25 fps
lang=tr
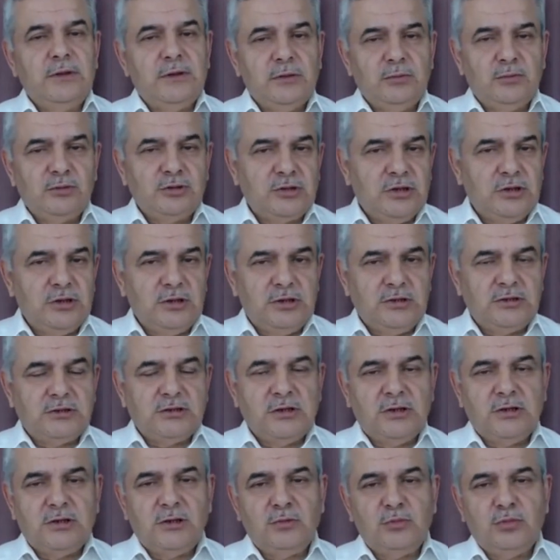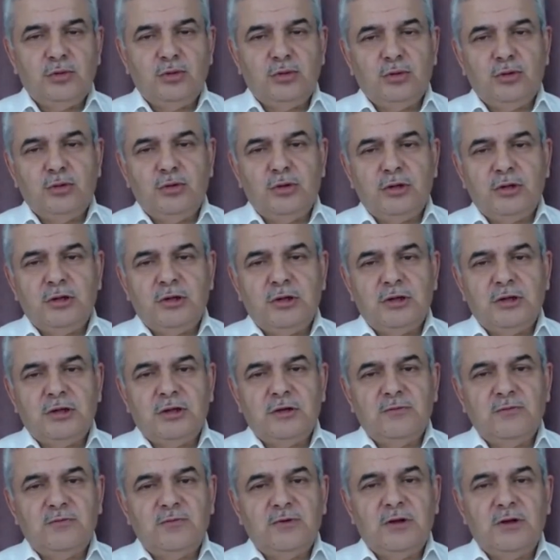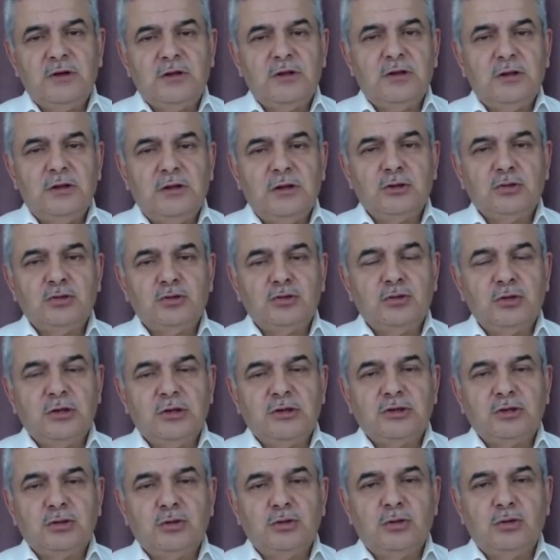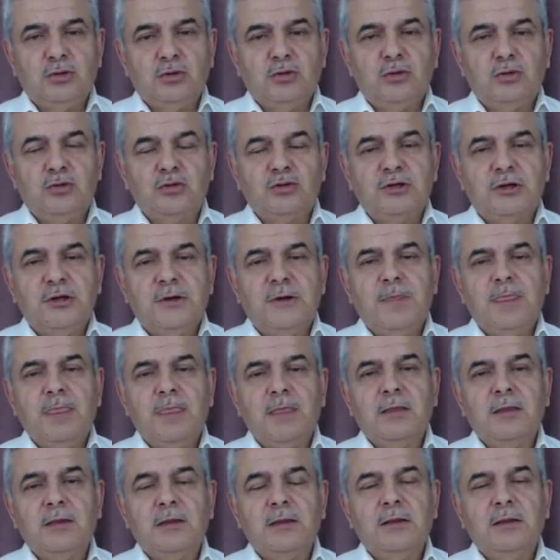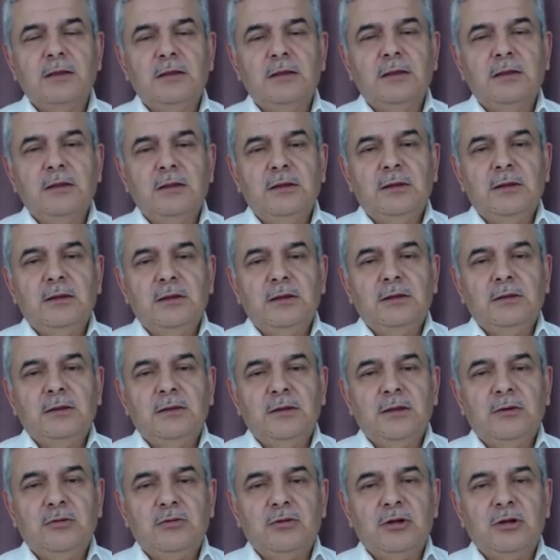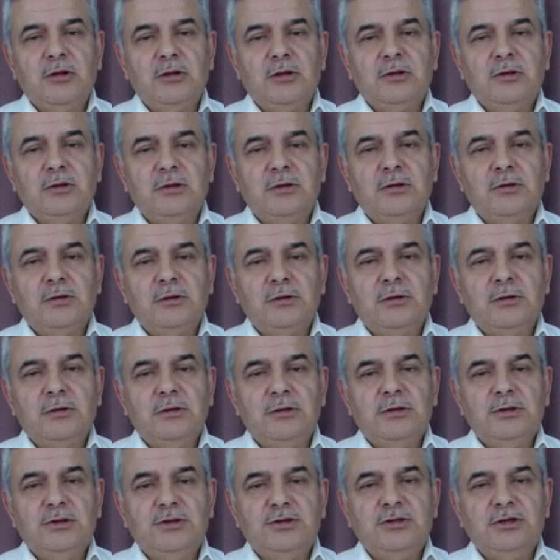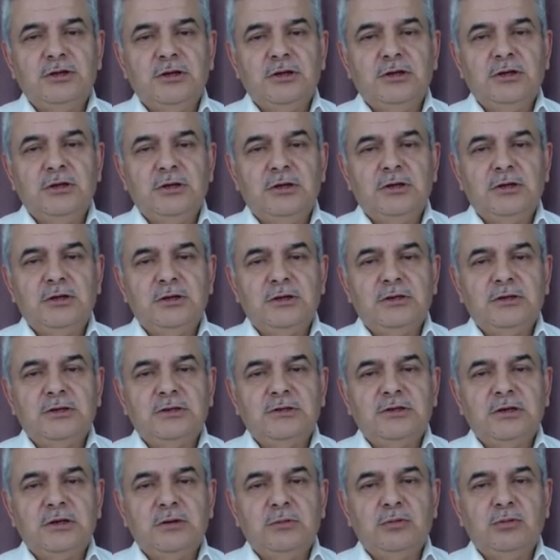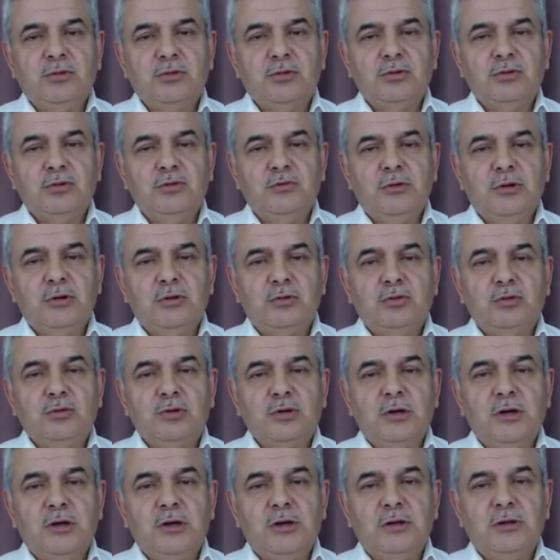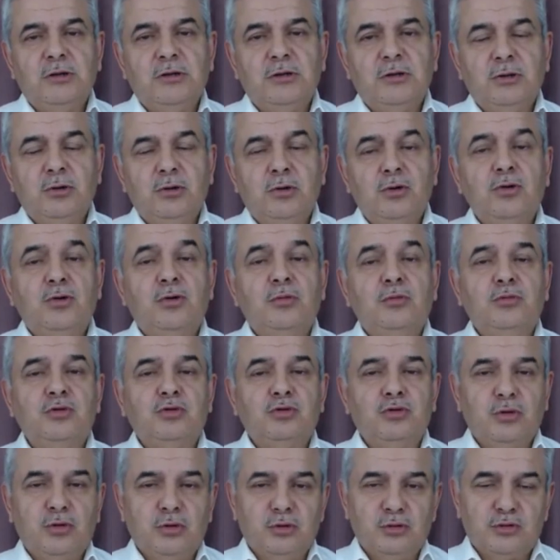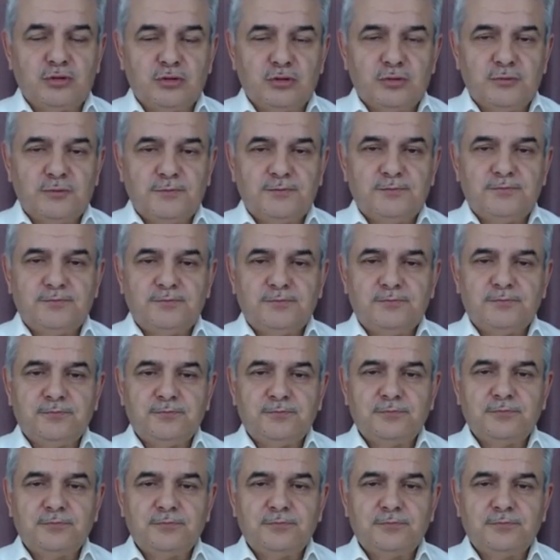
Efendimiz Aleyhisselam buyuruyor ki kim Fatiha suresini okursa Tevrat'ı, İncil'i, Zebur'u ve Kur'an'ı okumuş olur.